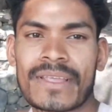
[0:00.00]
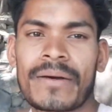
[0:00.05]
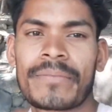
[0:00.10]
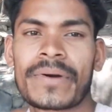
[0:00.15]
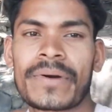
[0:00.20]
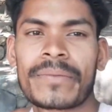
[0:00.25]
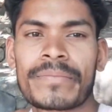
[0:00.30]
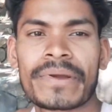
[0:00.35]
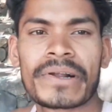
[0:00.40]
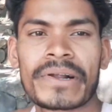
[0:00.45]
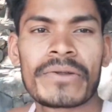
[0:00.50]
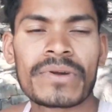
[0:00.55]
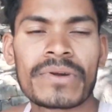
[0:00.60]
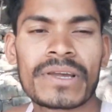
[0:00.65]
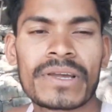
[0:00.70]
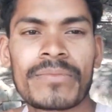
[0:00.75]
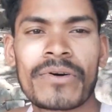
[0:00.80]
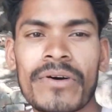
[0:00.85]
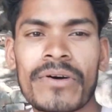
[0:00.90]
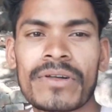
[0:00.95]
यहाँ पर पेड़ों
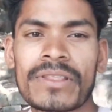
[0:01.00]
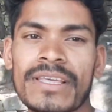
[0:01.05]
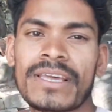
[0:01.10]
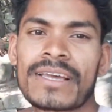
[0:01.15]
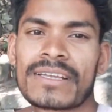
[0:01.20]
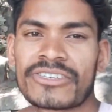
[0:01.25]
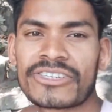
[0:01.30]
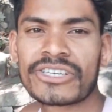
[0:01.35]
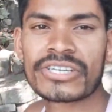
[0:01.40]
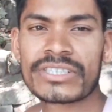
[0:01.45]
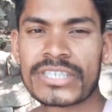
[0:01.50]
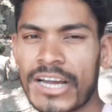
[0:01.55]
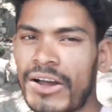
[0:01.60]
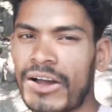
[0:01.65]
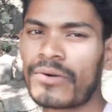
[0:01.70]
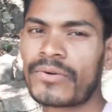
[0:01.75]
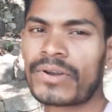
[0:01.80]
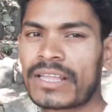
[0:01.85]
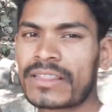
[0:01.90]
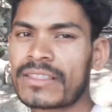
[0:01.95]
की बहुत ही अच्छी
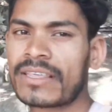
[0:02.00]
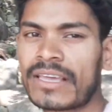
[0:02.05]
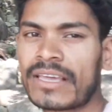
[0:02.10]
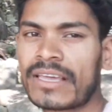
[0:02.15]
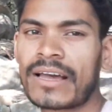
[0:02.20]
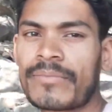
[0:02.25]
छाँव रहती